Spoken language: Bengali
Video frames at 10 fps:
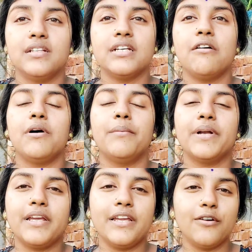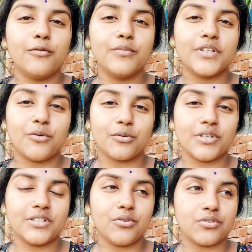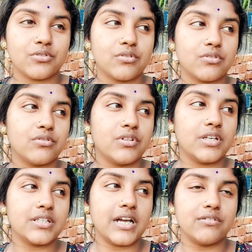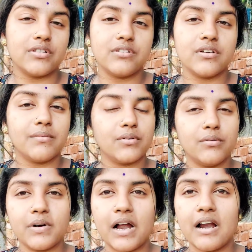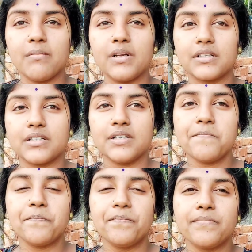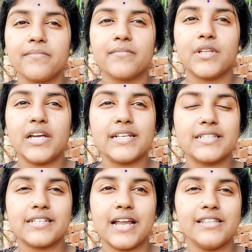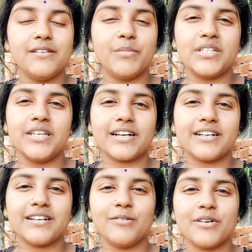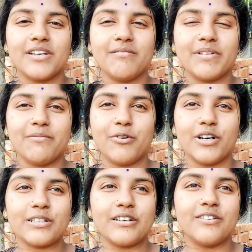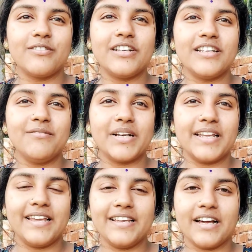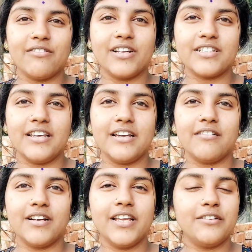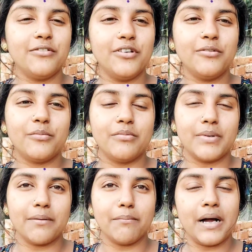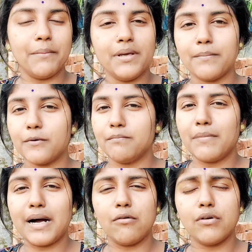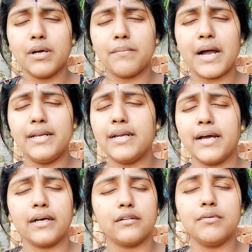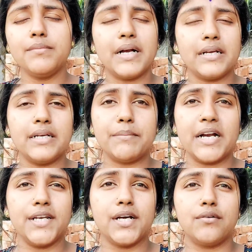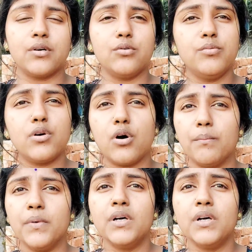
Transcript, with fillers: যাওয়া মানে কীরকম যে কতটা যে কষ্টকর সত্যি আজকে আয়ুষের জন্য আমার খুব খারাপ লাগছে তাই আজকে সারাদিন বেশি একটা ওকে মানে বকাছকা করিনি মানে এই কারণে সেই কারণে একটু হলেও মানে আমি ওকে মারি না একদমই মারি না মারি না ওকে খুবই কম